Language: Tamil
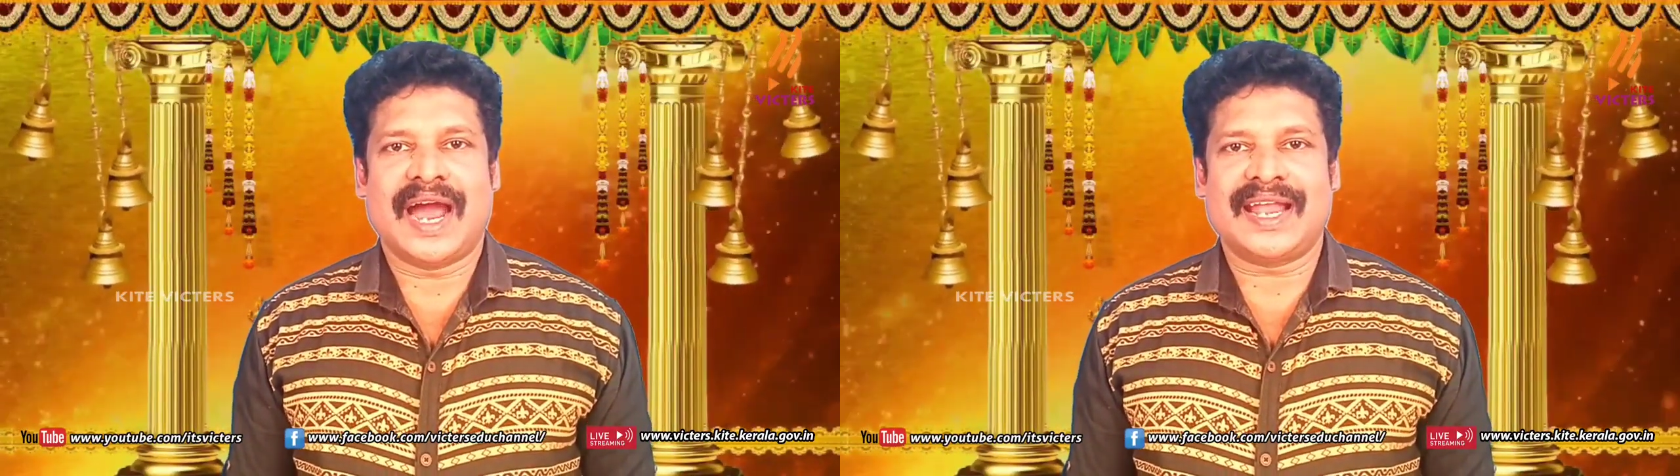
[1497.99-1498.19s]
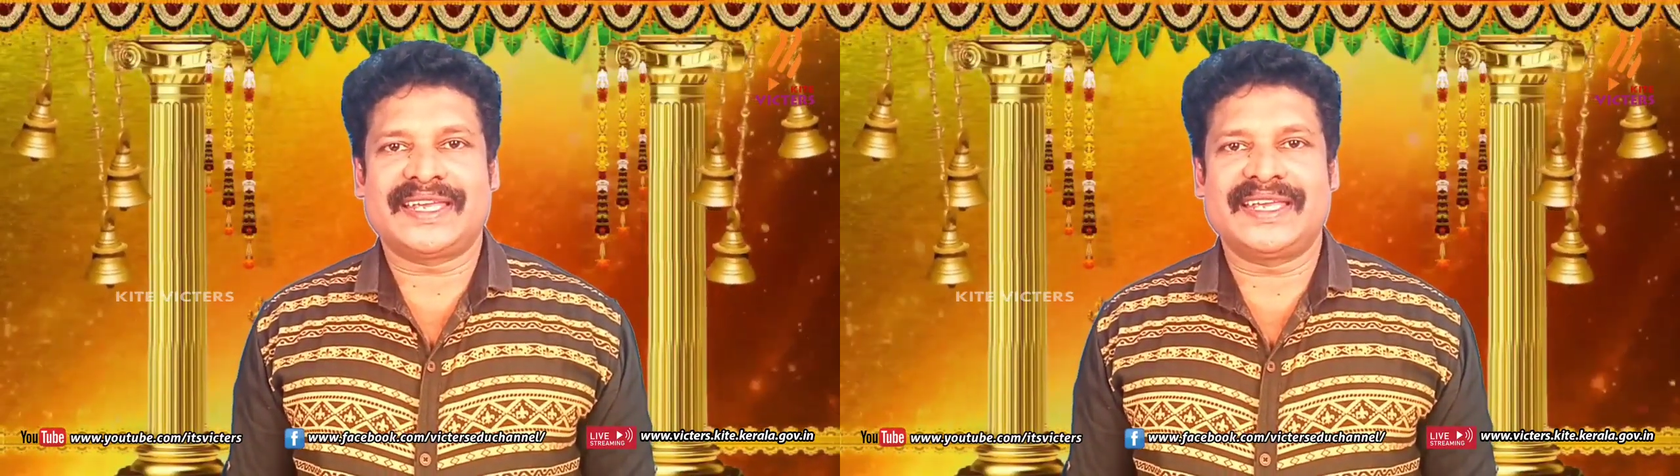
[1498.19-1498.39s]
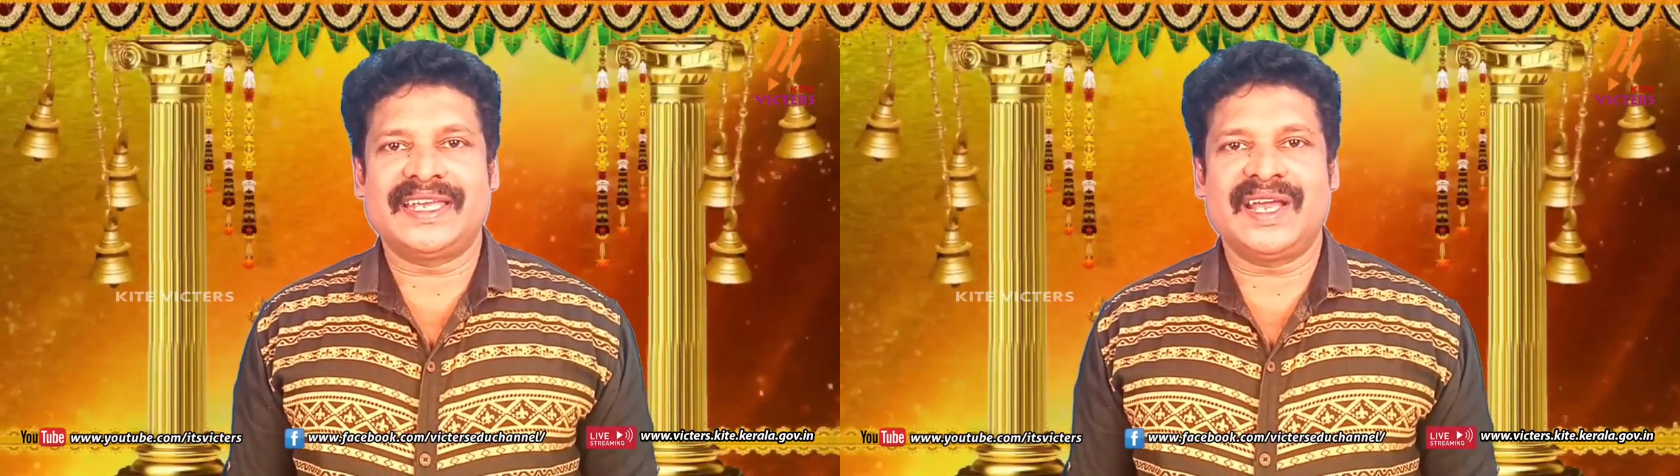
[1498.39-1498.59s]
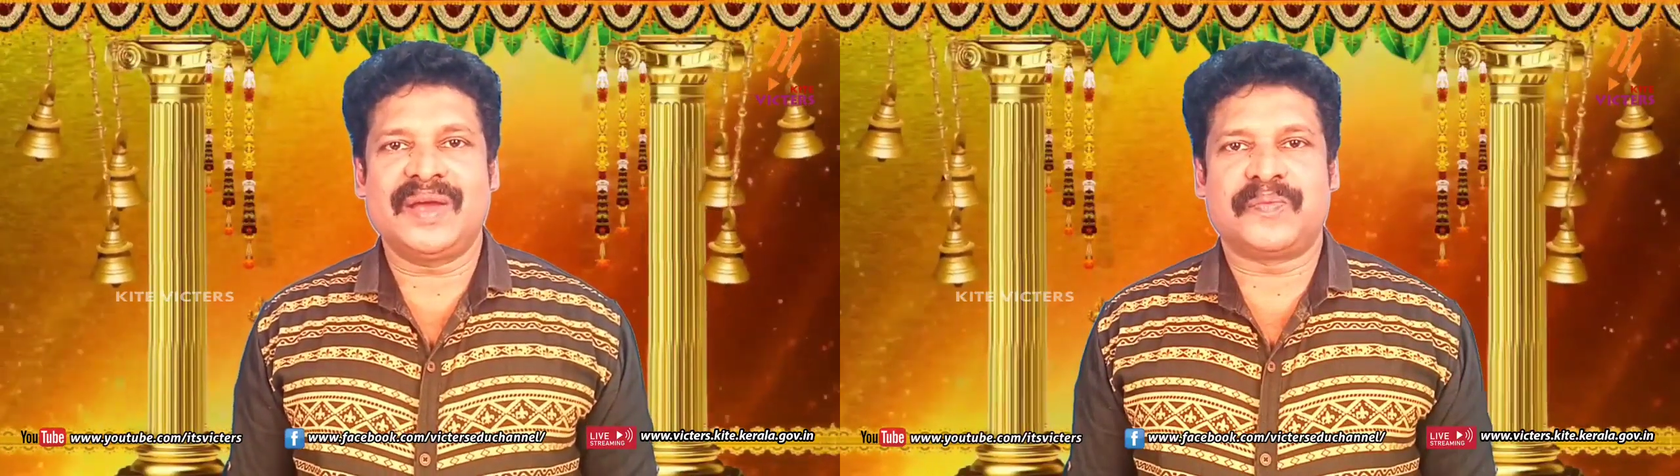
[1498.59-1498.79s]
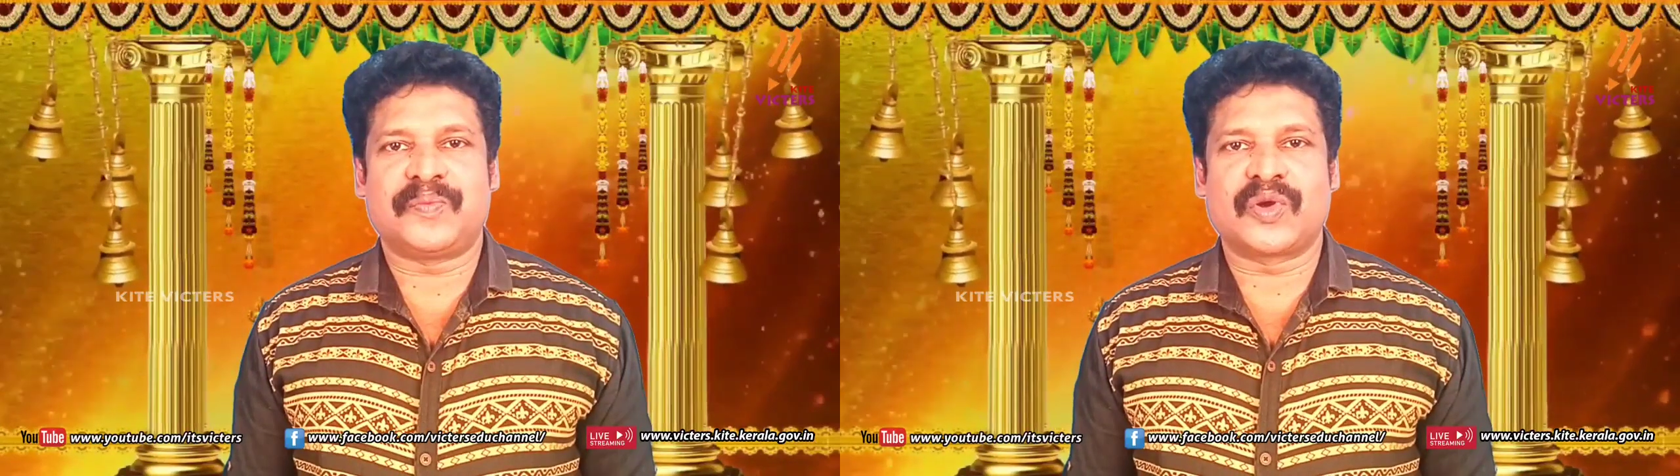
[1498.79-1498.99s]
அழகிய
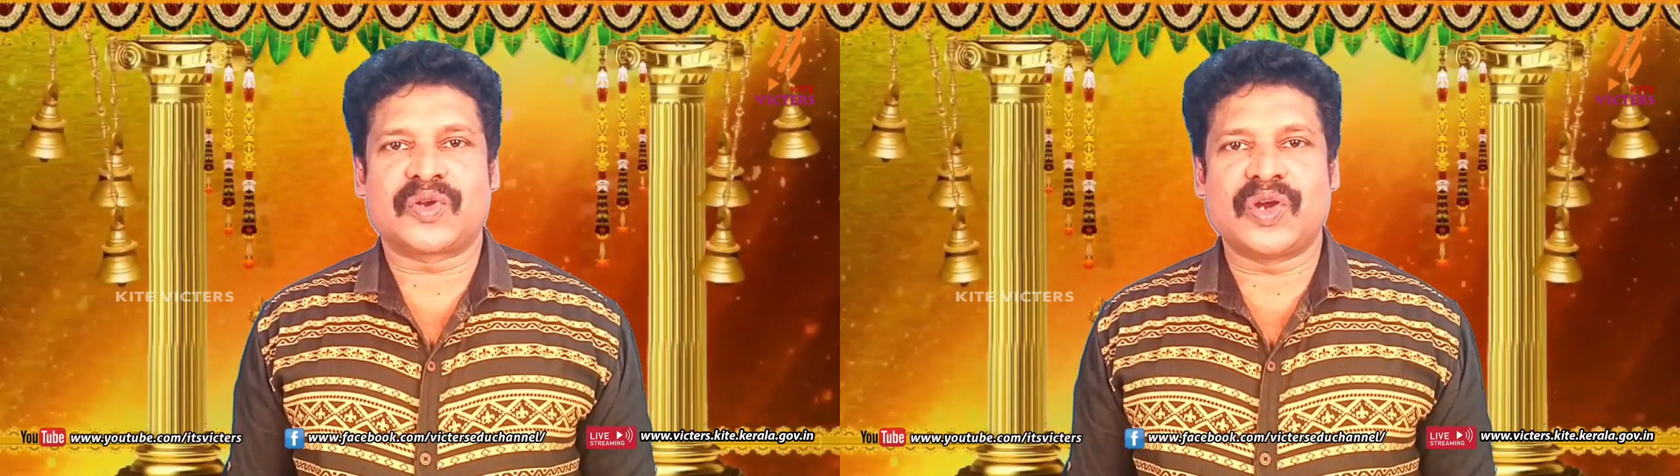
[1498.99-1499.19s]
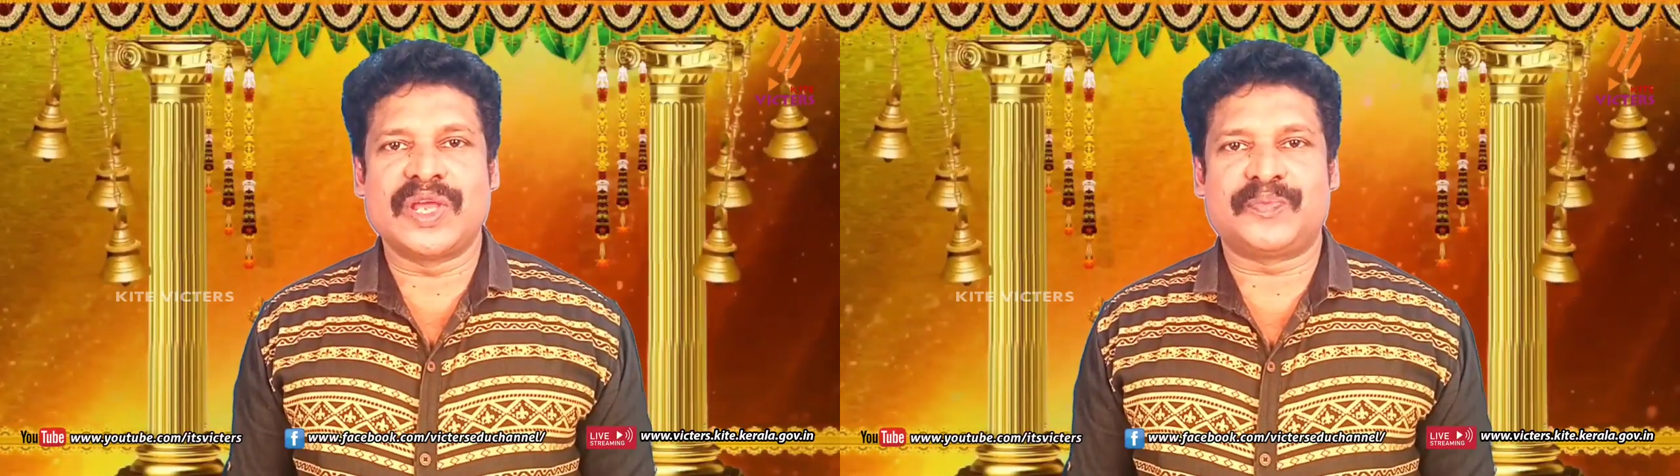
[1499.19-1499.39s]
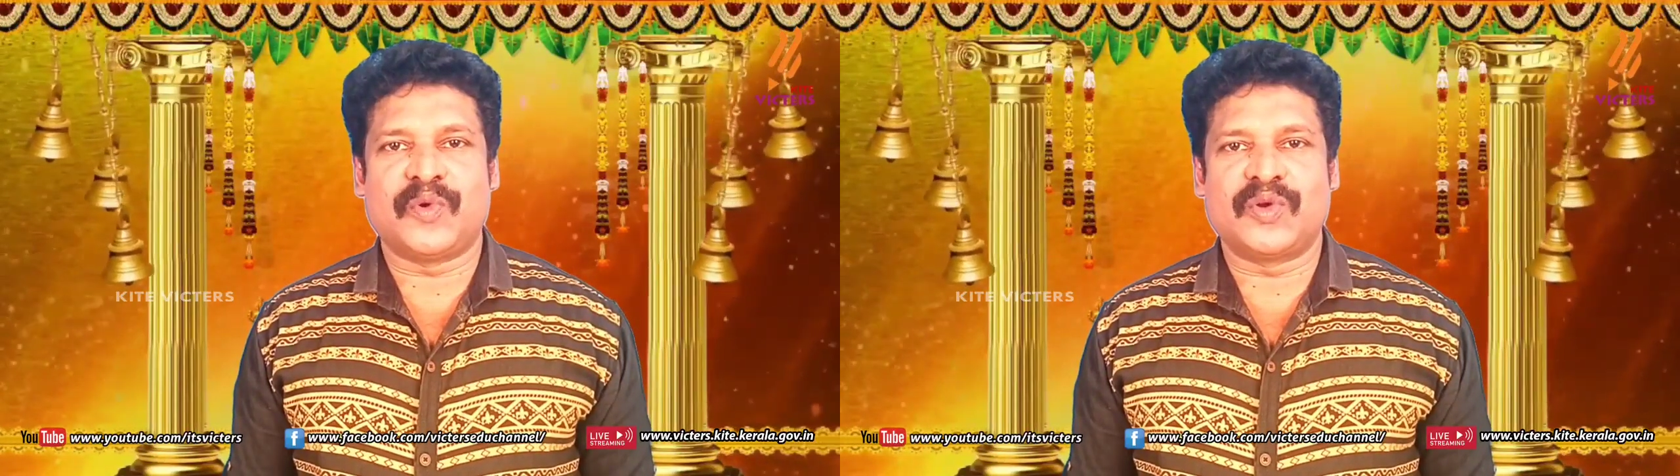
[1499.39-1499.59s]
பொற்கொடி